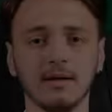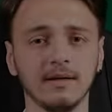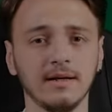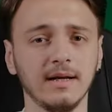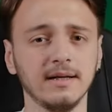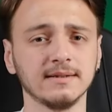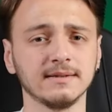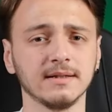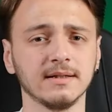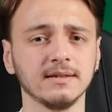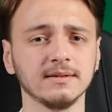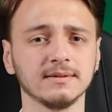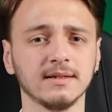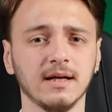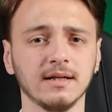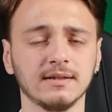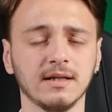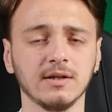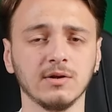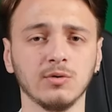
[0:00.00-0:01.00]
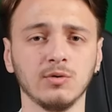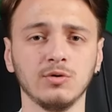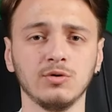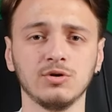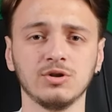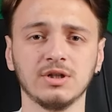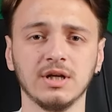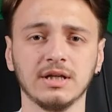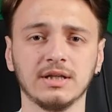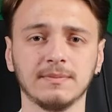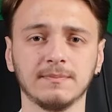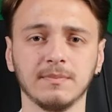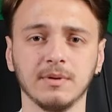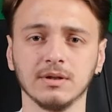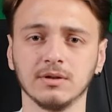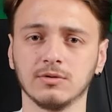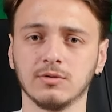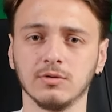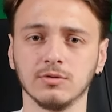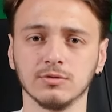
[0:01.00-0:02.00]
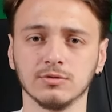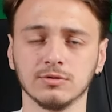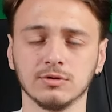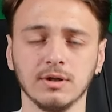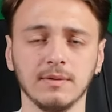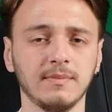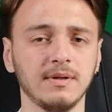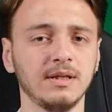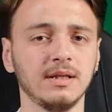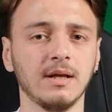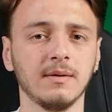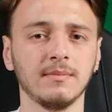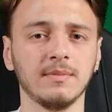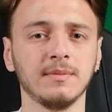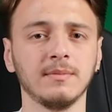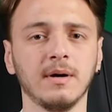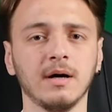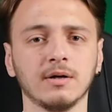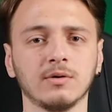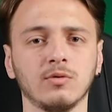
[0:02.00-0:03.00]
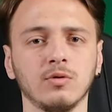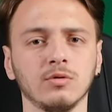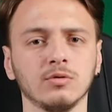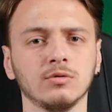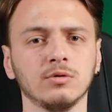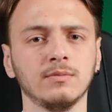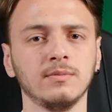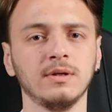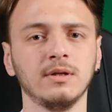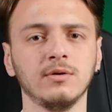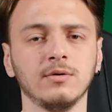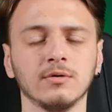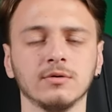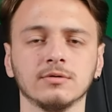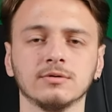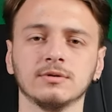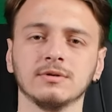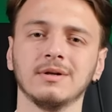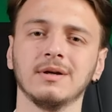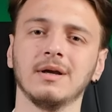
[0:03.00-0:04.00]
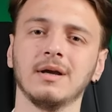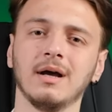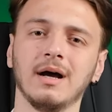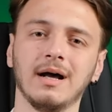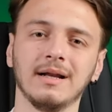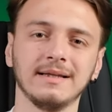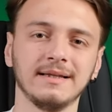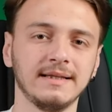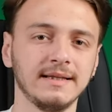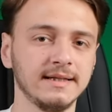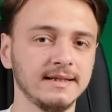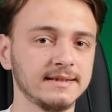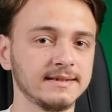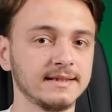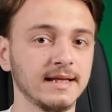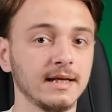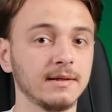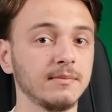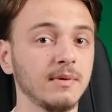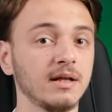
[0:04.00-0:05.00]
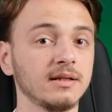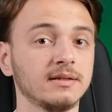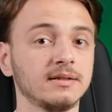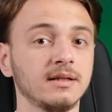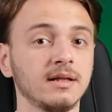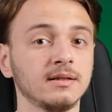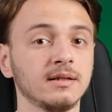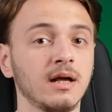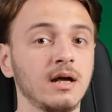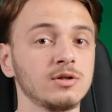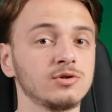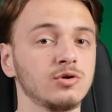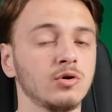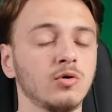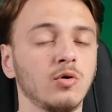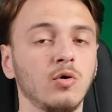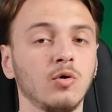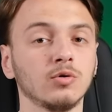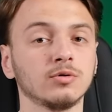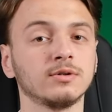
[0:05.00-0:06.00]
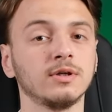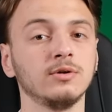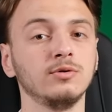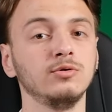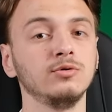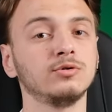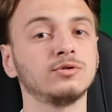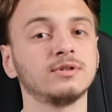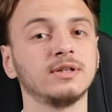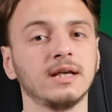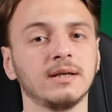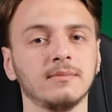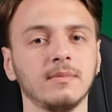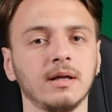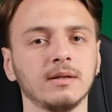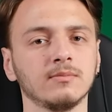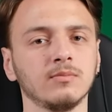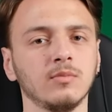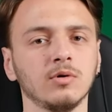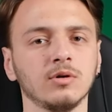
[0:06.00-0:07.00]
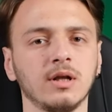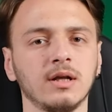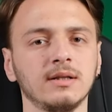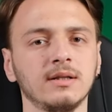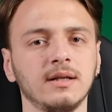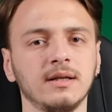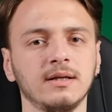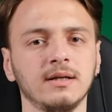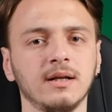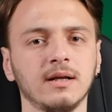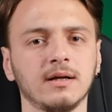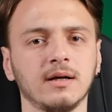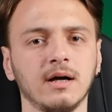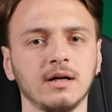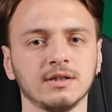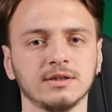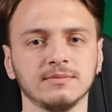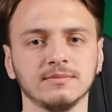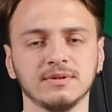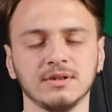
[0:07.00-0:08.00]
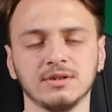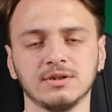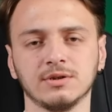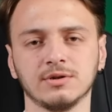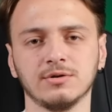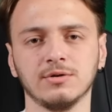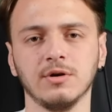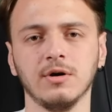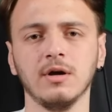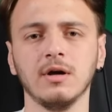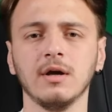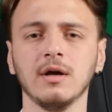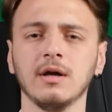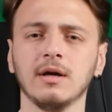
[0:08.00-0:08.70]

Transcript: Razer'ın zaten oyuncu ekipmanı konusunda bilinen bir marka olduğunu biliyoruz. Hani giriş segmentinden daha çok orta üst segment modelleriyle karşımıza çıkıyor.